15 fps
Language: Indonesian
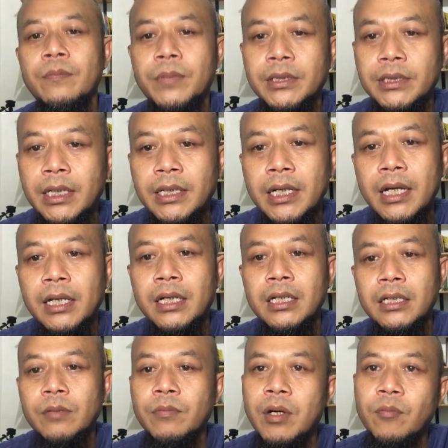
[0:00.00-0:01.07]
percaya akan
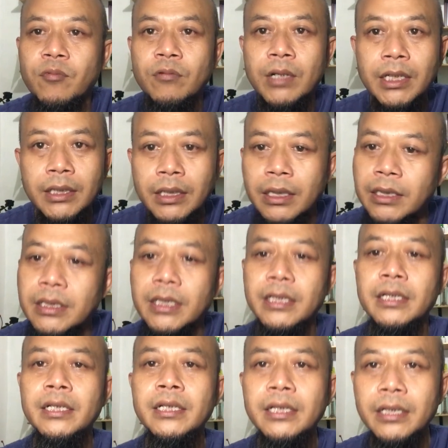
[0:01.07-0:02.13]
kemampuan diri
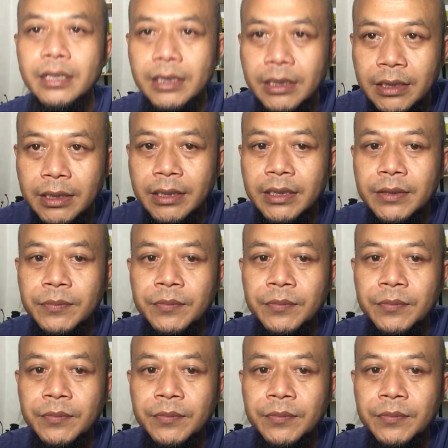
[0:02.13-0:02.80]
sendiri